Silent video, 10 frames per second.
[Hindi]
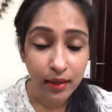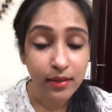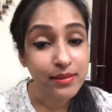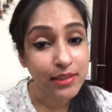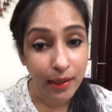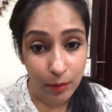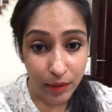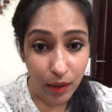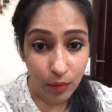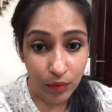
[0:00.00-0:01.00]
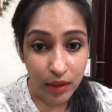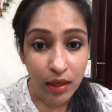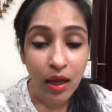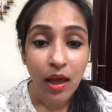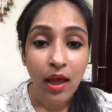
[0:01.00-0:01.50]
इस चैनल पे आऊँगी
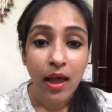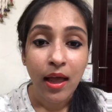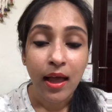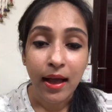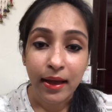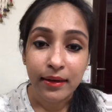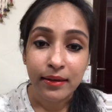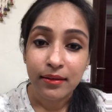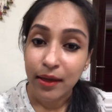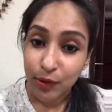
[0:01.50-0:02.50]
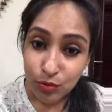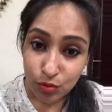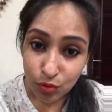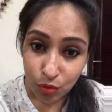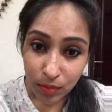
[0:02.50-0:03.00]
एंड थैंक यू
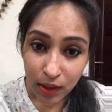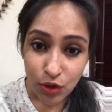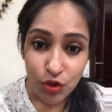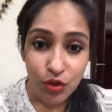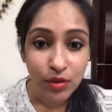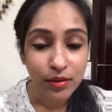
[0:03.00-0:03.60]
सो मच